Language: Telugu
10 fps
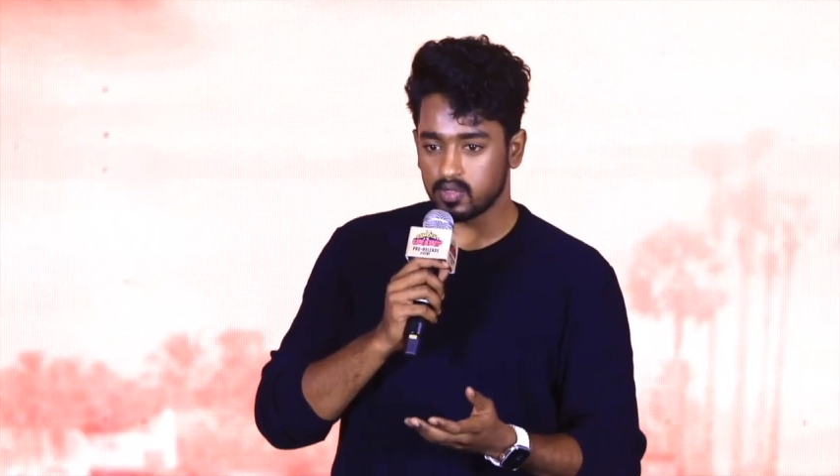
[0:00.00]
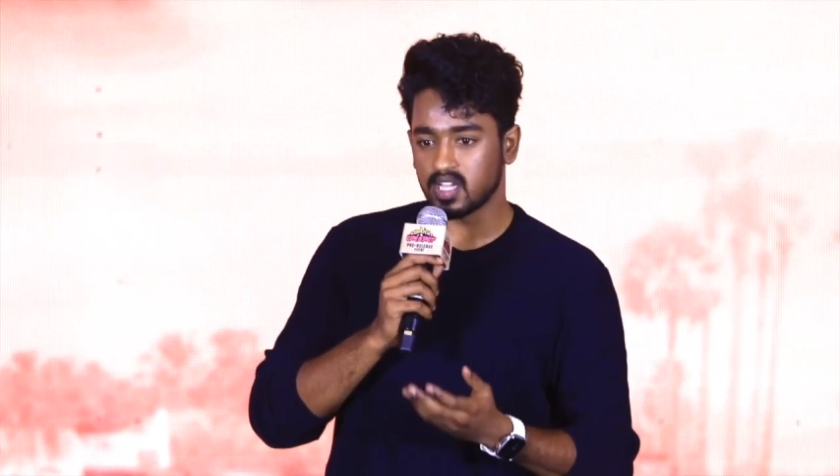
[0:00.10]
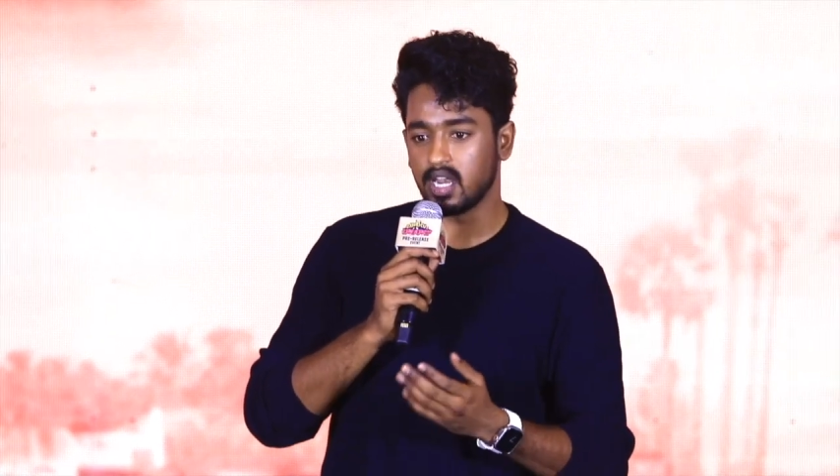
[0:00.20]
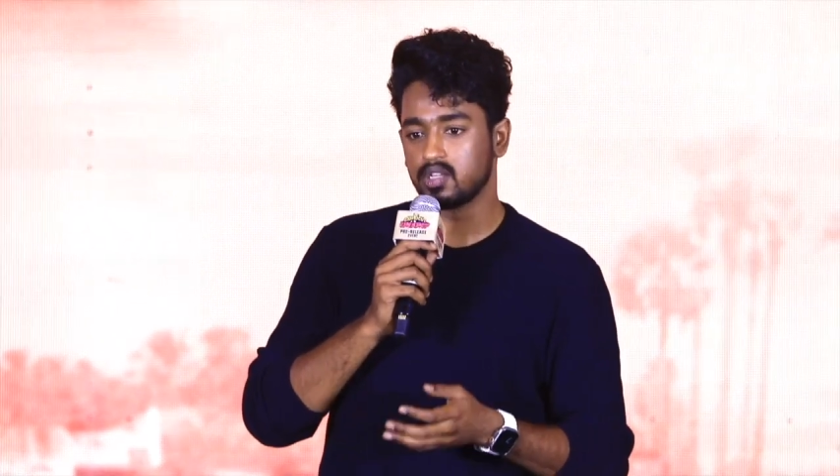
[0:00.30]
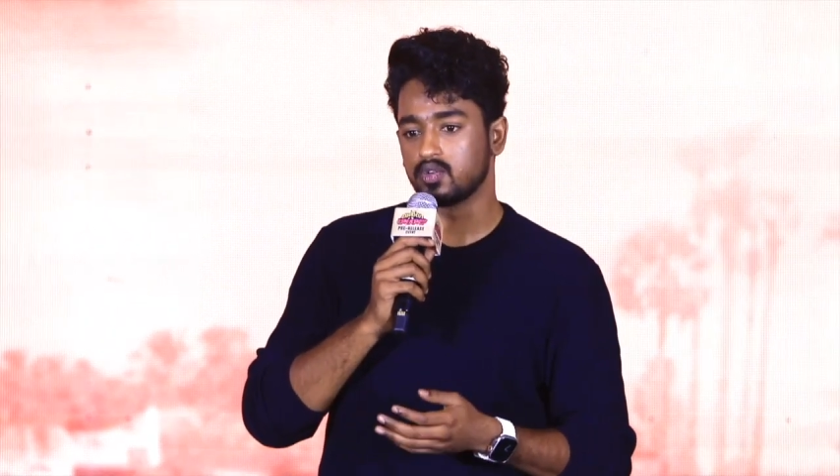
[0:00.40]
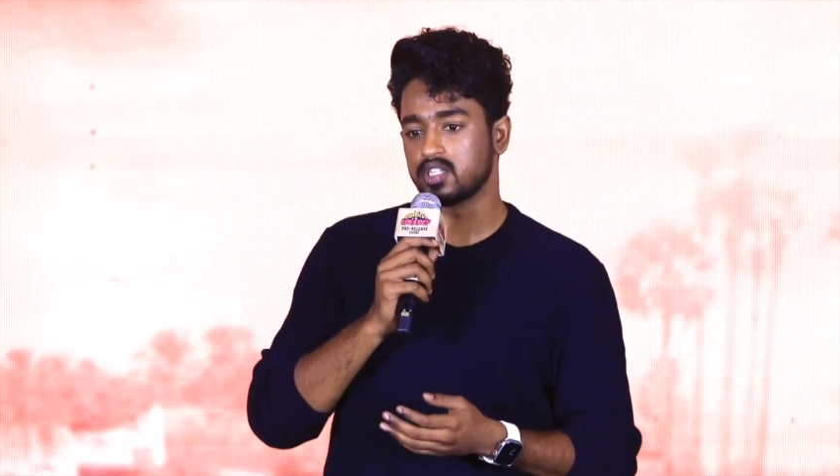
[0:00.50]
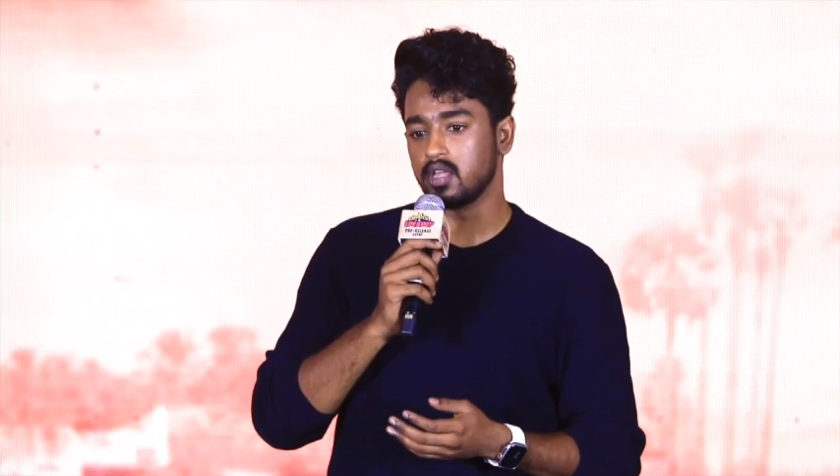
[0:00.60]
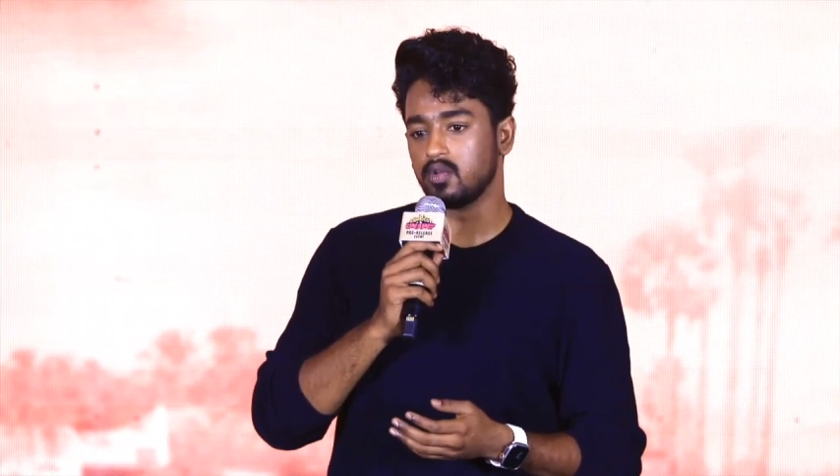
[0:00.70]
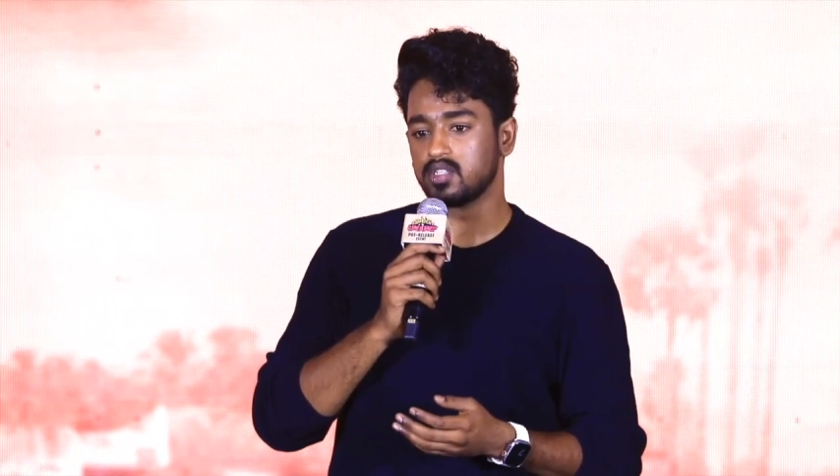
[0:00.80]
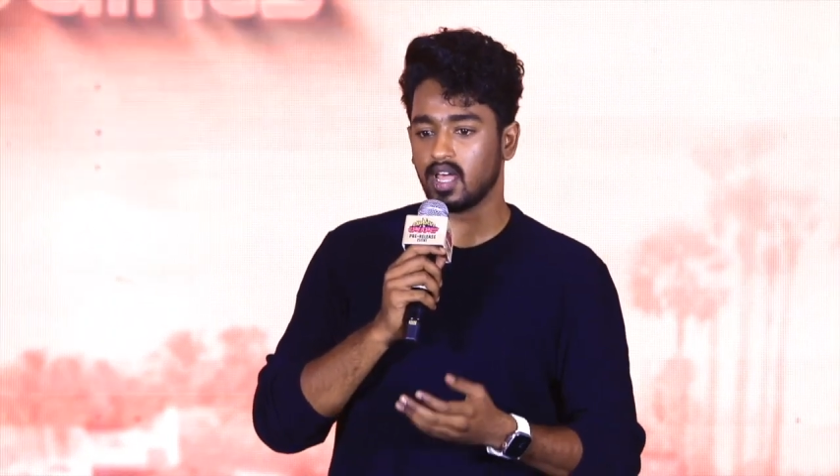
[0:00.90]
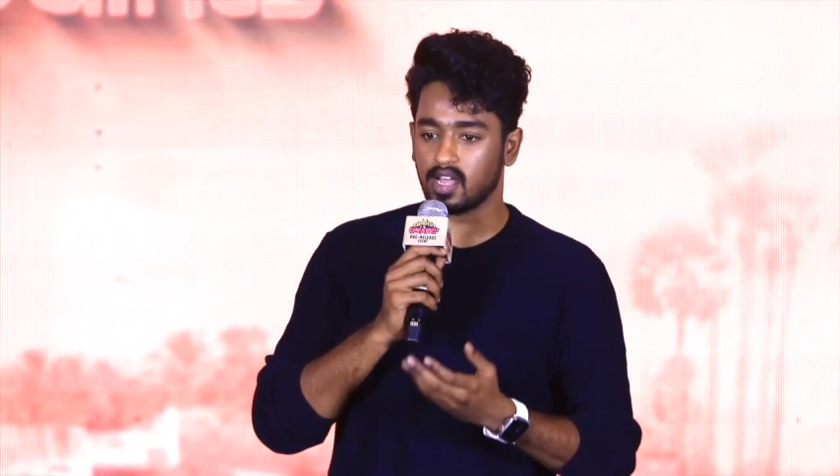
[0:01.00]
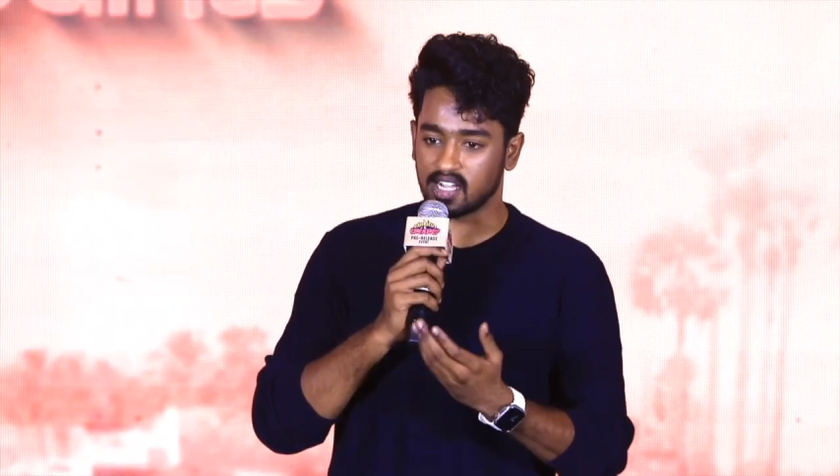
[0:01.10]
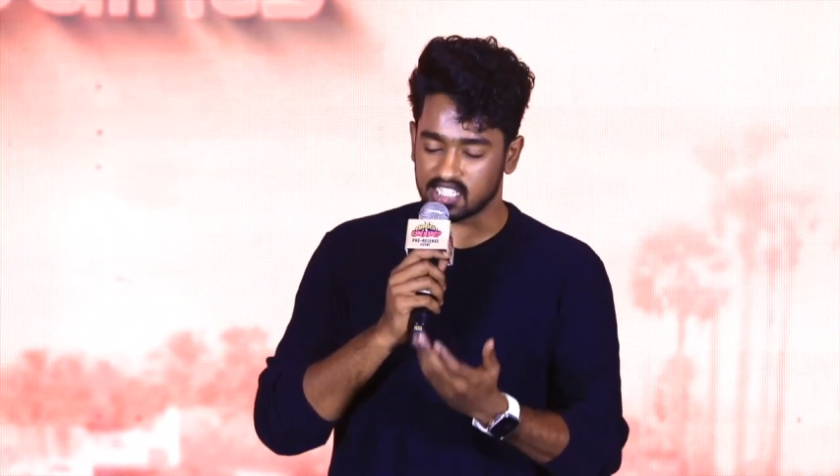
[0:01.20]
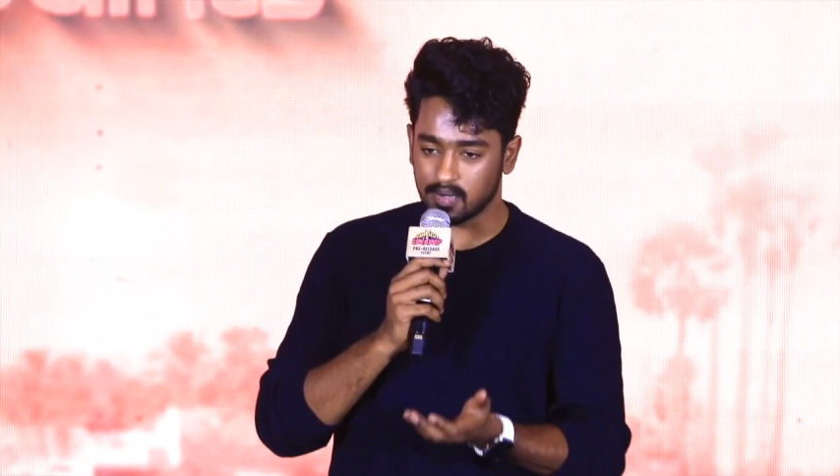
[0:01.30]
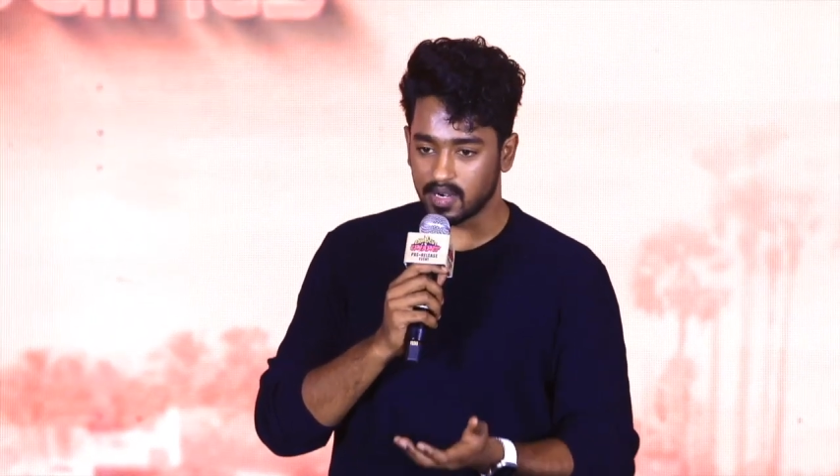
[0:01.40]
చాలా చూశాను చాలా
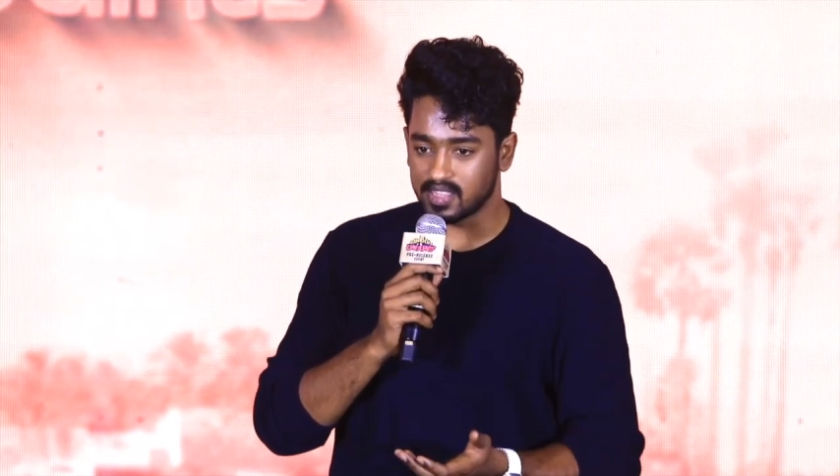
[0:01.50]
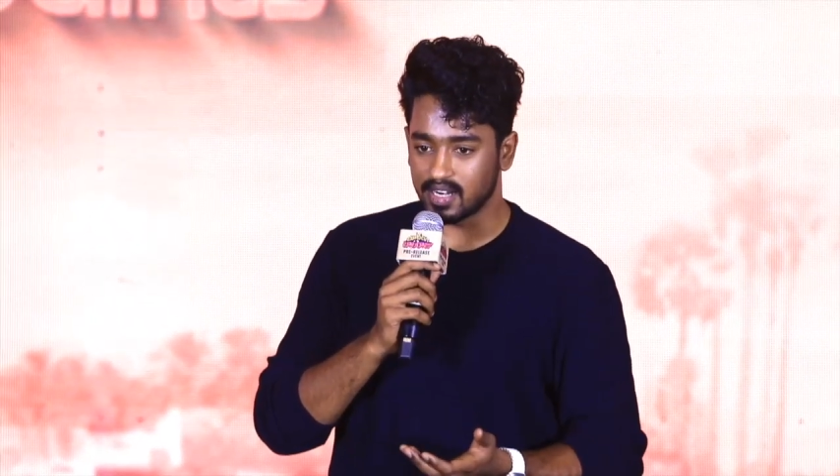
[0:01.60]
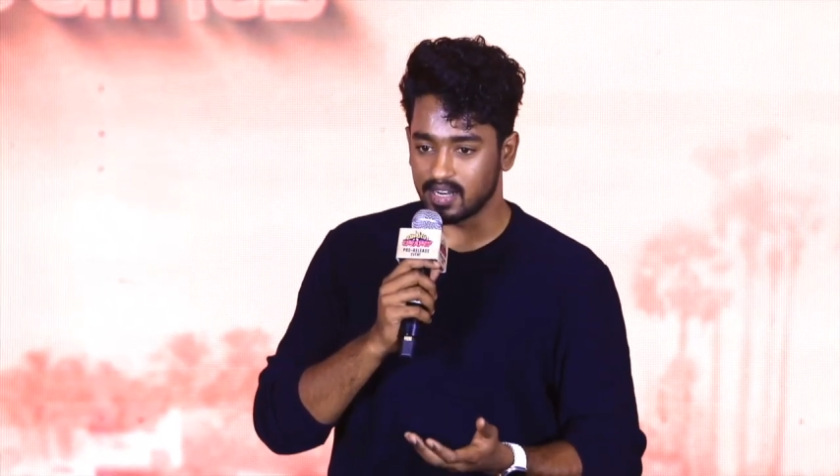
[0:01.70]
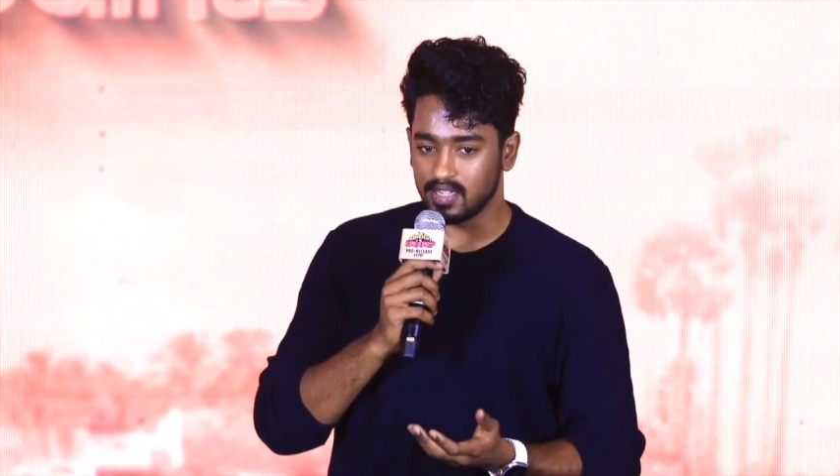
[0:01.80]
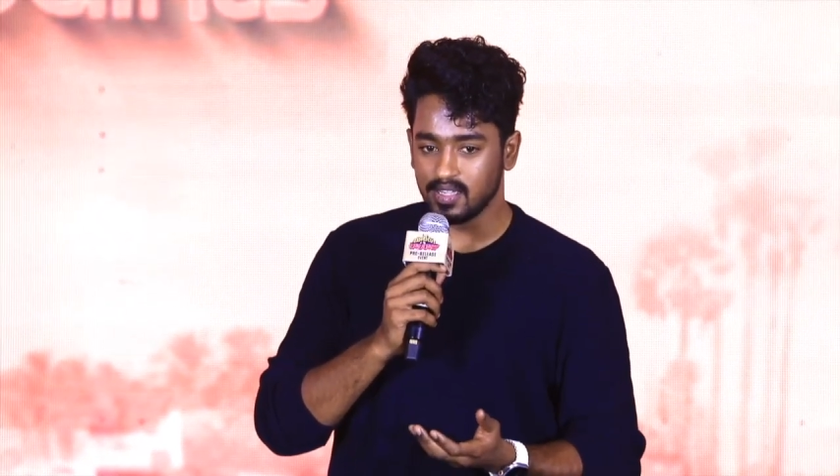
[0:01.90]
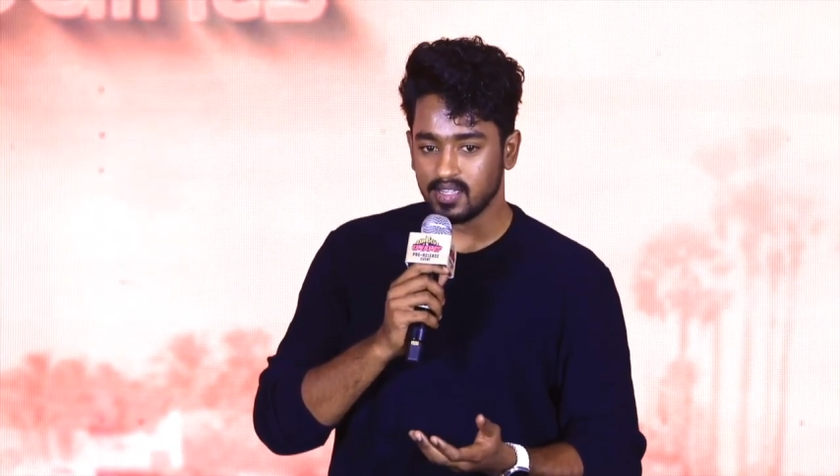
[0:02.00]
కష్టపడతాడని